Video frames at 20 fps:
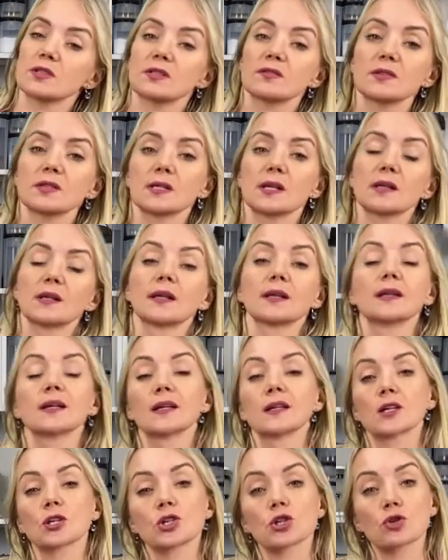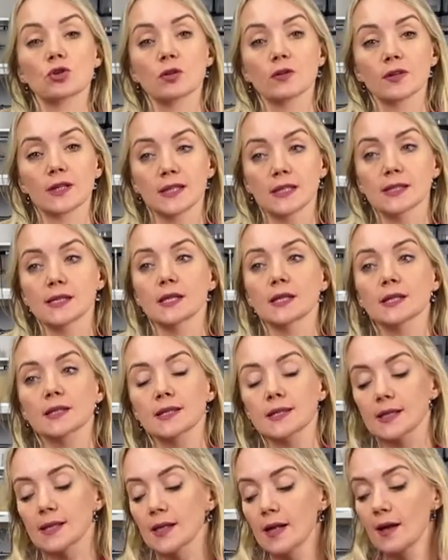связала одна наша
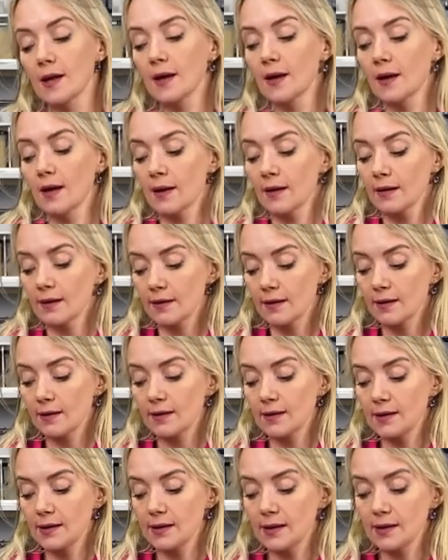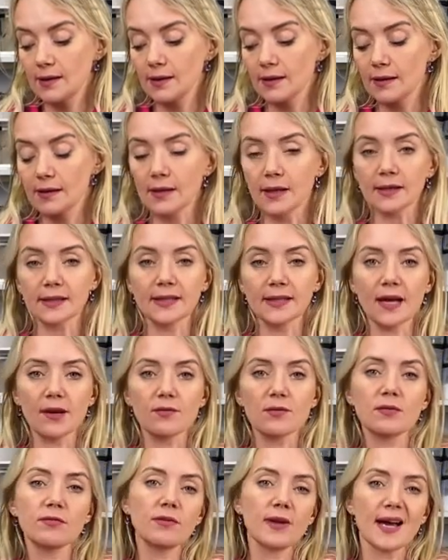руководительница. А, и когда
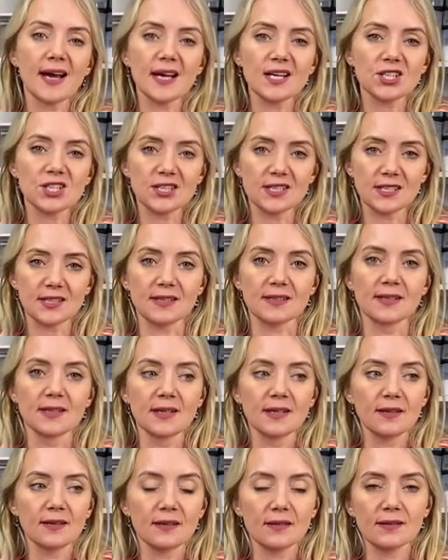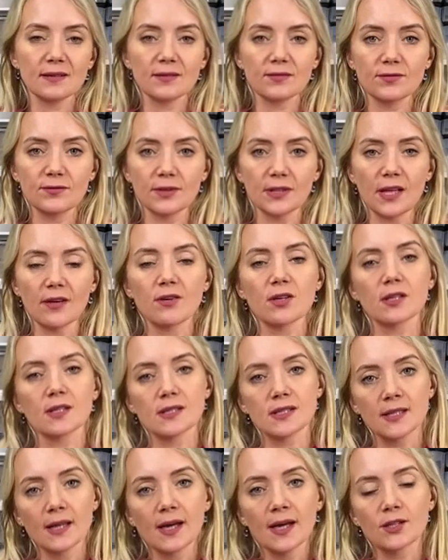вы вяжете, а, вы, наверное,
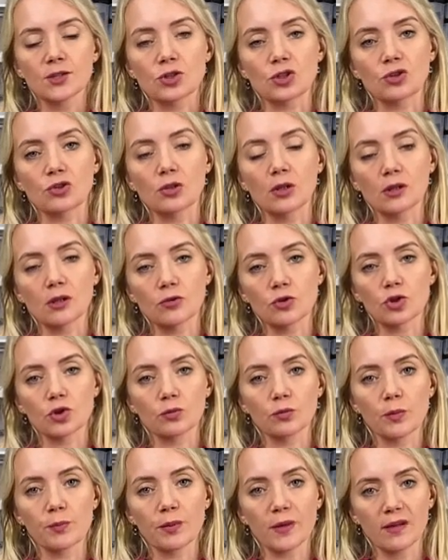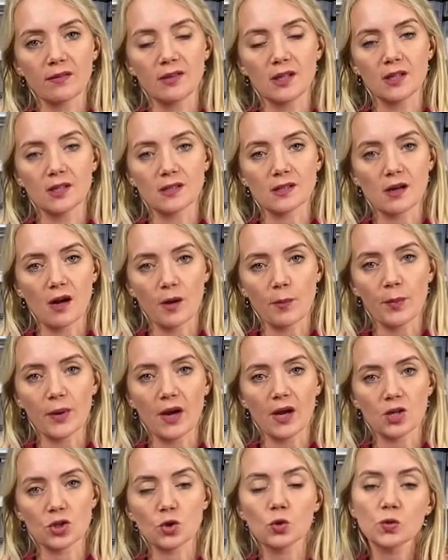знаете, что для того, чтобы проверить, как
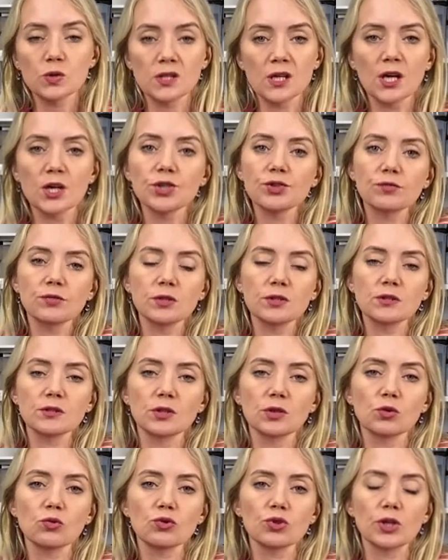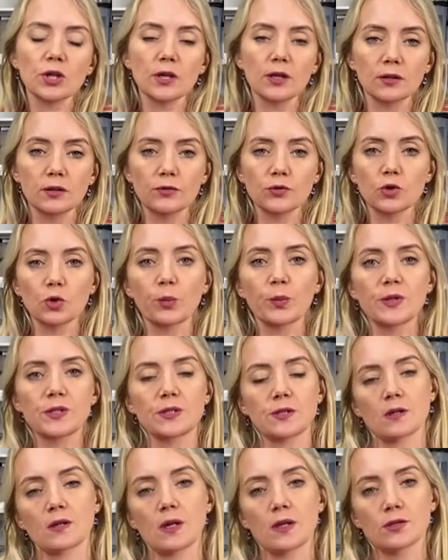пряжа усаживается, нужно это все
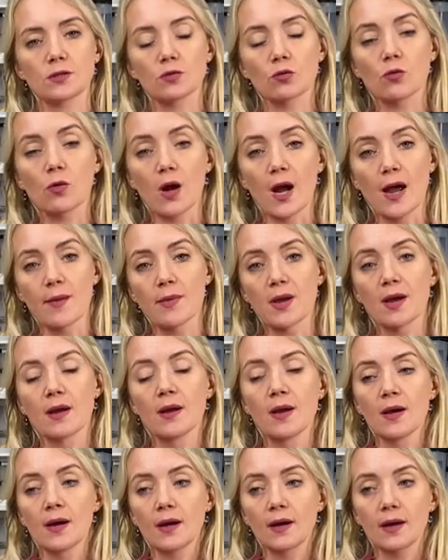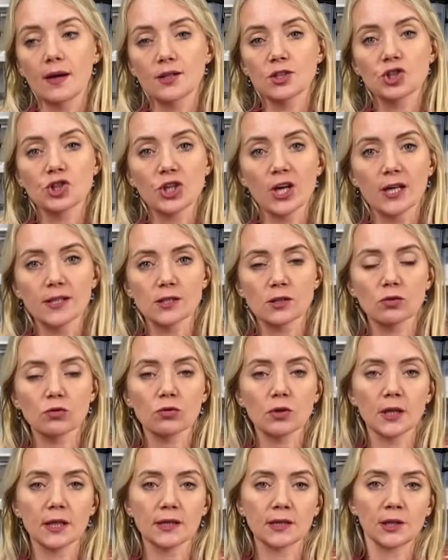постирать руками, отжать
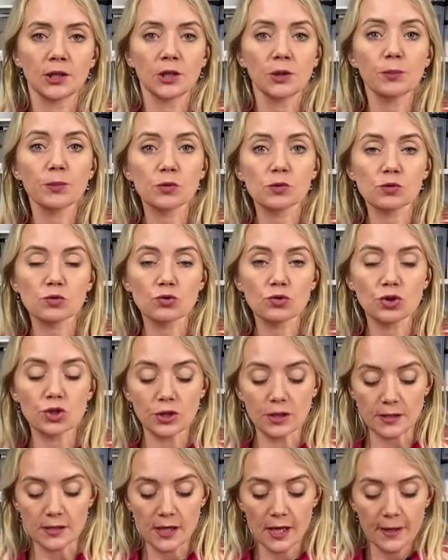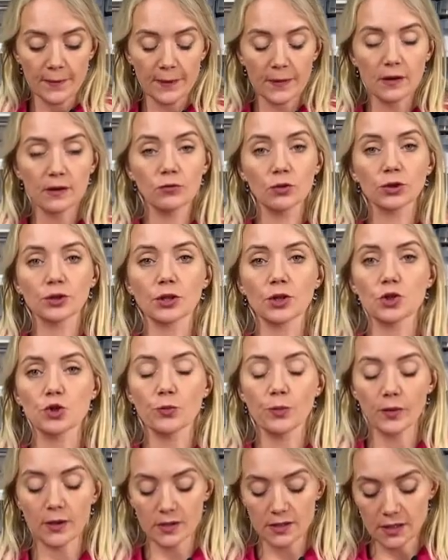аккуратно и просушить. Так вот, хочу
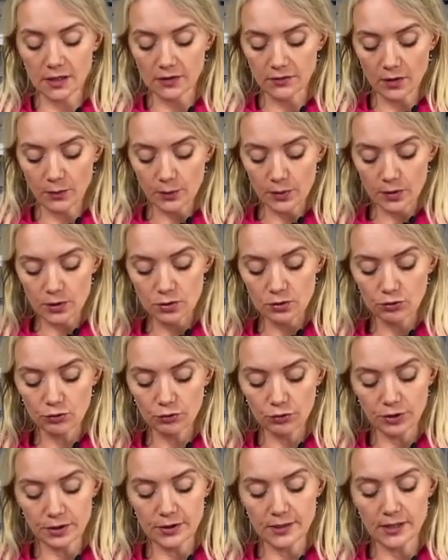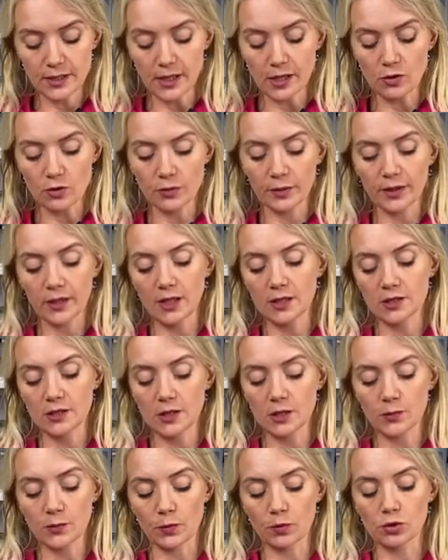показать вам простую идею. У меня
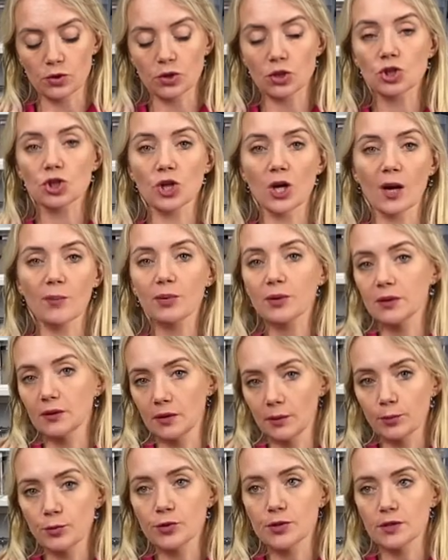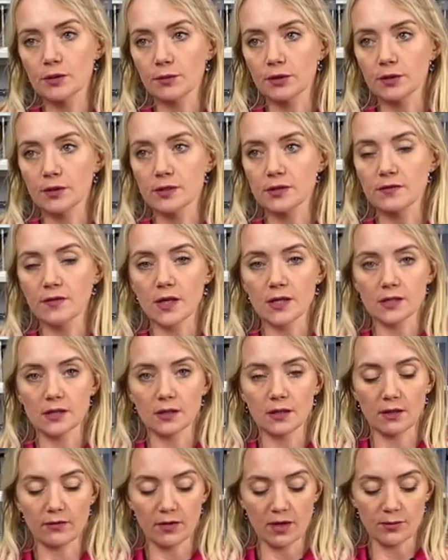здесь просто шапка, допустим, это
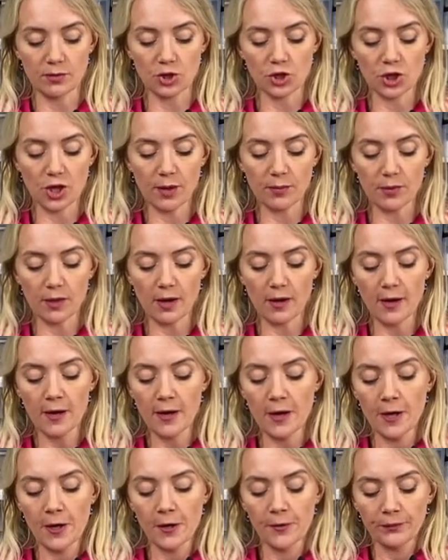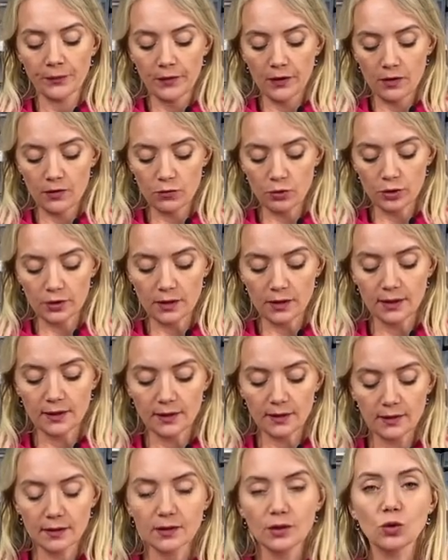связанная вами шапка. Вот,
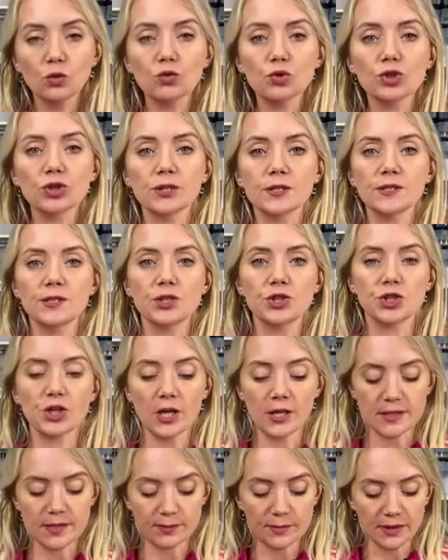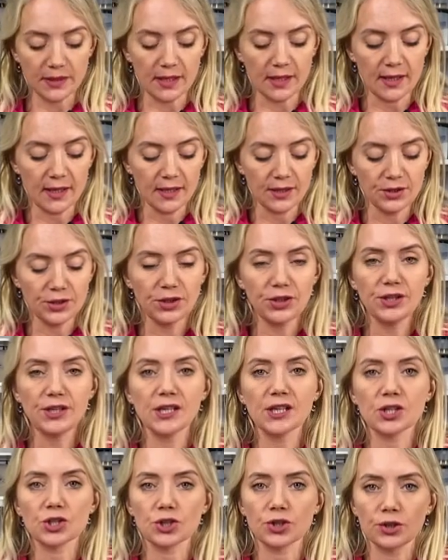э, нужно сейчас мне
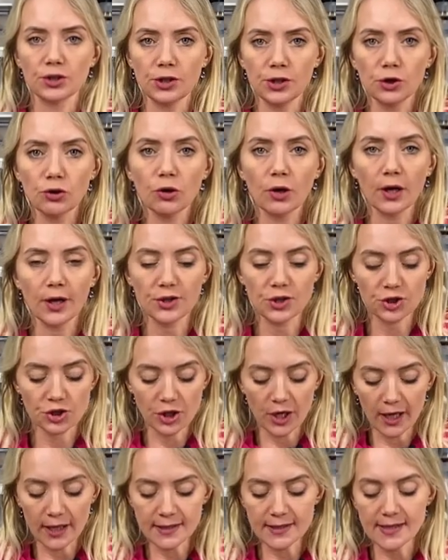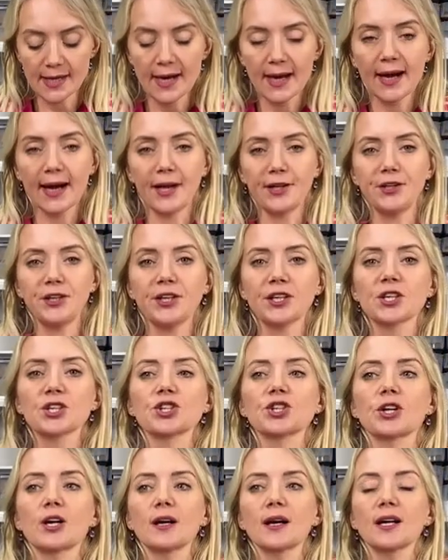нежно ее отжать, а
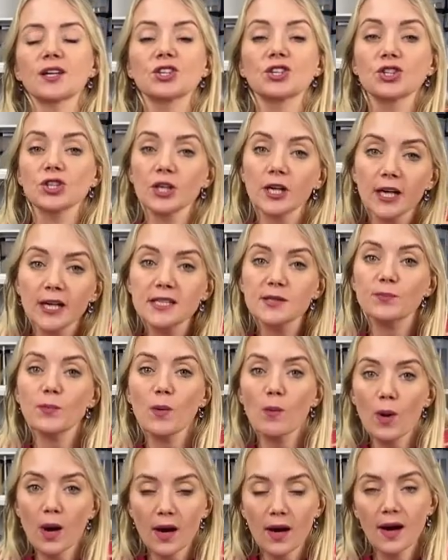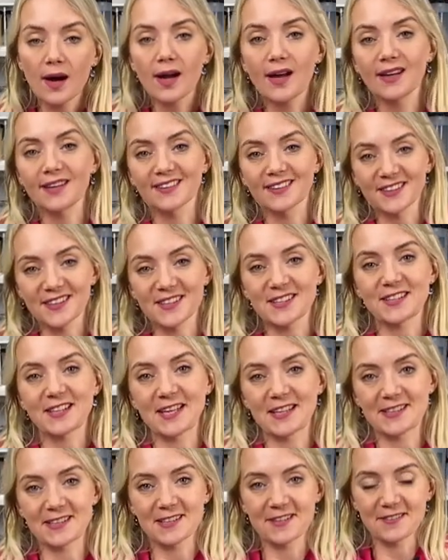нежно отжать помогает,
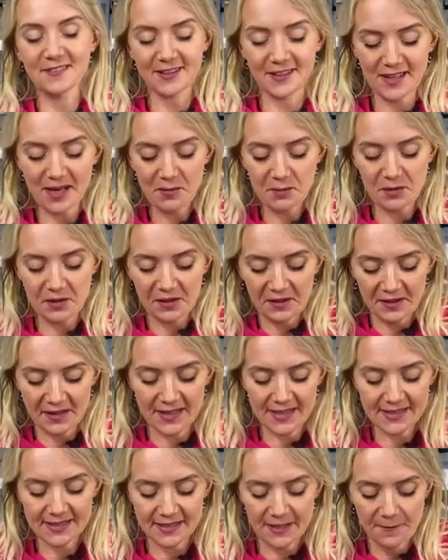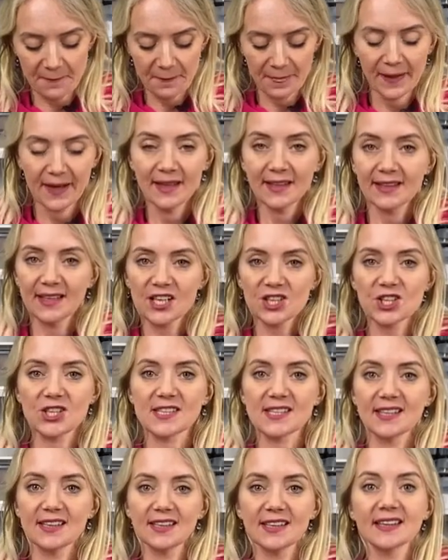кстати говоря, прекрасно наша
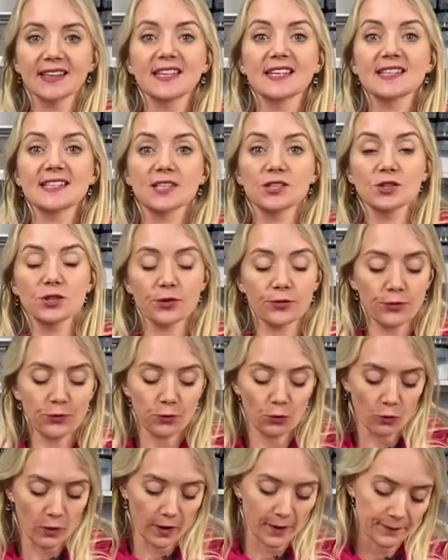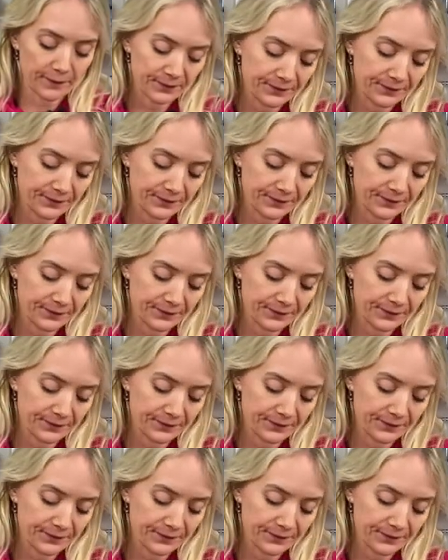салатная центрифуга.